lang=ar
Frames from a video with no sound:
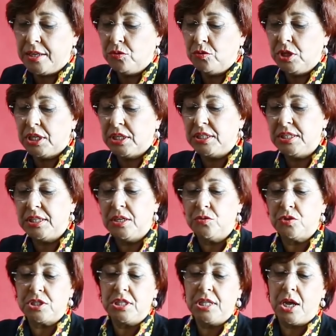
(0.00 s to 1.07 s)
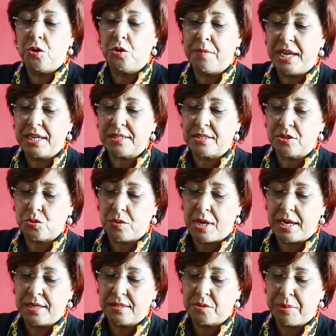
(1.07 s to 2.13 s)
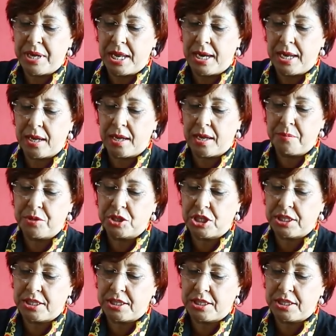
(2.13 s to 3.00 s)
هادو اللي خدينا وزدناهم اكسسوارات بحال هكا باش